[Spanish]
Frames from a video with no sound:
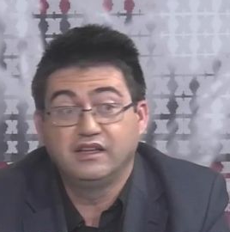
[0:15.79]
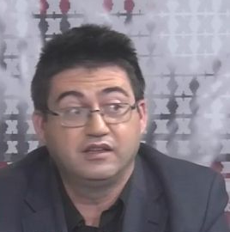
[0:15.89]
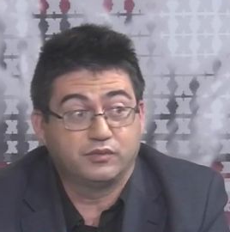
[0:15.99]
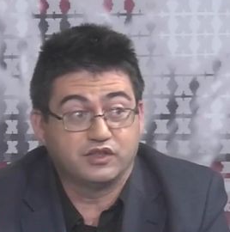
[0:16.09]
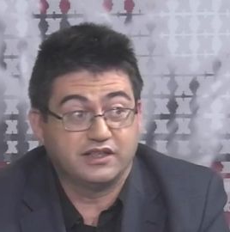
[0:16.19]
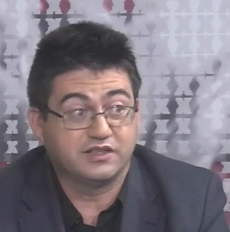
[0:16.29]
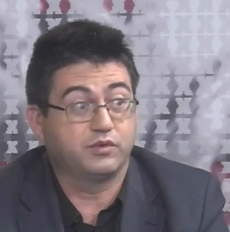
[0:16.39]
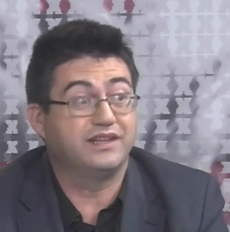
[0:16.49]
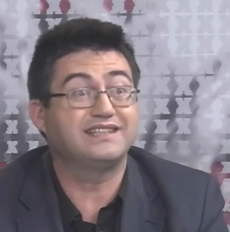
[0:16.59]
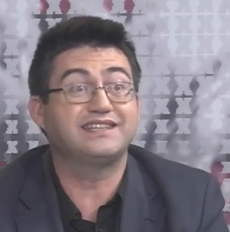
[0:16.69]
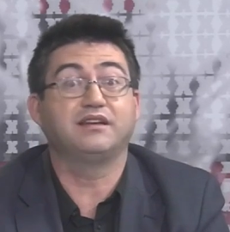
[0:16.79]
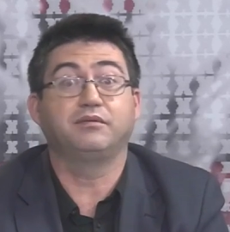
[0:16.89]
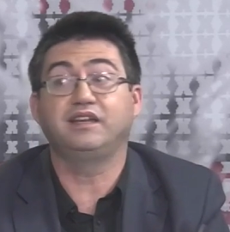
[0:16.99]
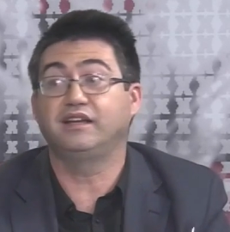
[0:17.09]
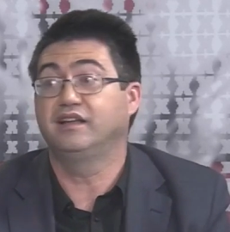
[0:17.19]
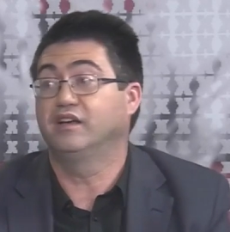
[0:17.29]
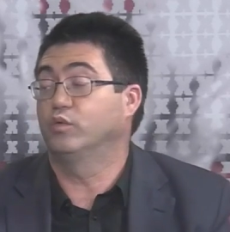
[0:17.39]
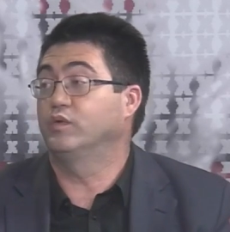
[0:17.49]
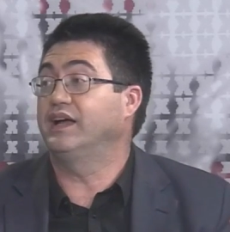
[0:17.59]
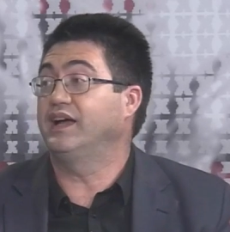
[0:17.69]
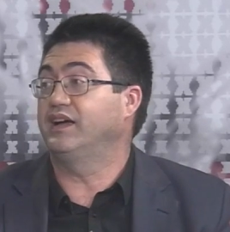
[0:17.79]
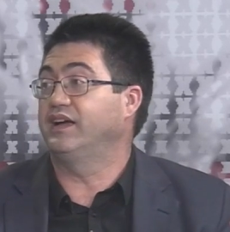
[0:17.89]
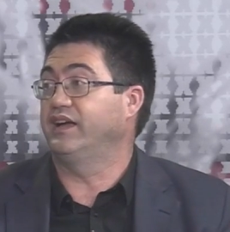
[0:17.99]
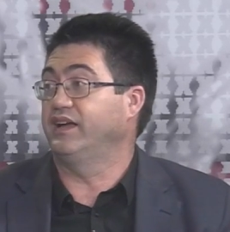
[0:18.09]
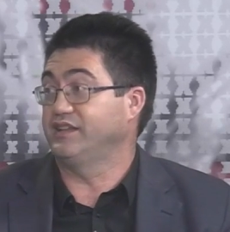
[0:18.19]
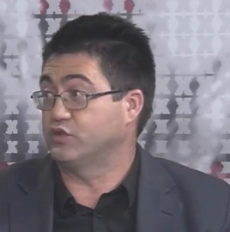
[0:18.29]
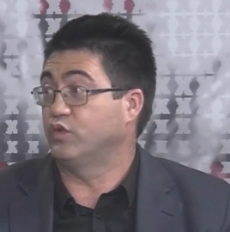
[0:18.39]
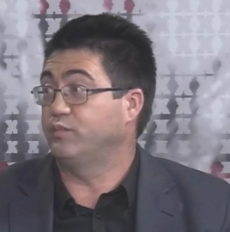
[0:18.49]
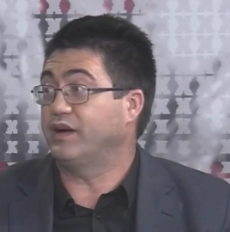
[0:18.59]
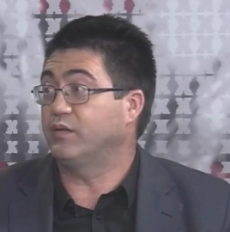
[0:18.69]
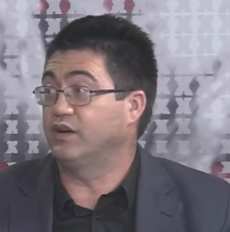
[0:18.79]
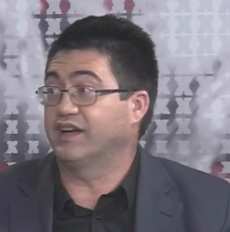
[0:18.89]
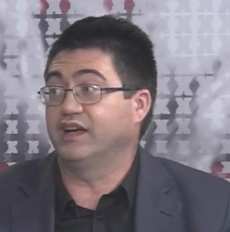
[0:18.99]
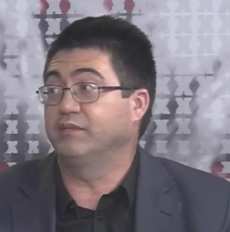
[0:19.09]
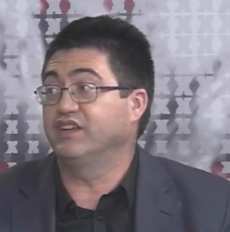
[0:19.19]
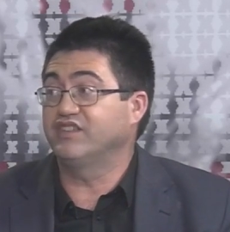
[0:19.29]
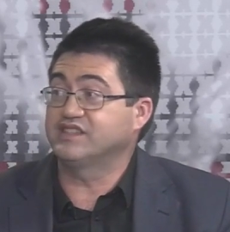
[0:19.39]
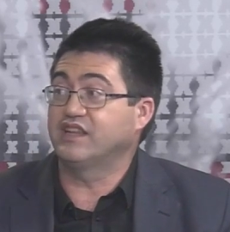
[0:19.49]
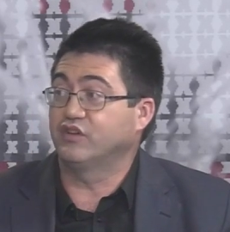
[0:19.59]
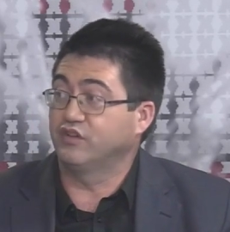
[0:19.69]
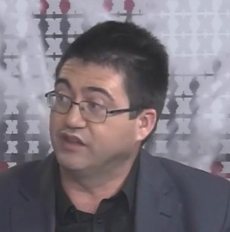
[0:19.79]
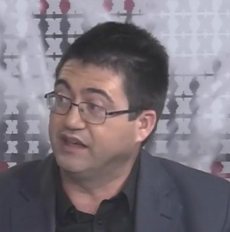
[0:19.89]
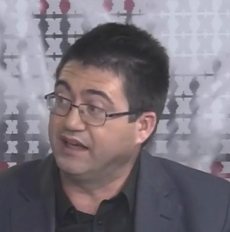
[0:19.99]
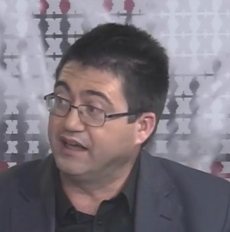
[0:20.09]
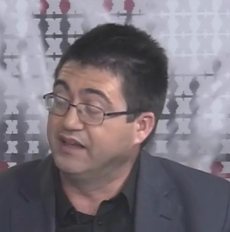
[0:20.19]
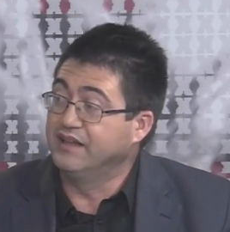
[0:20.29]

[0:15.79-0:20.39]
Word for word: pues les pueda servir una eh, disculpa como la que ha manifestado hoy la,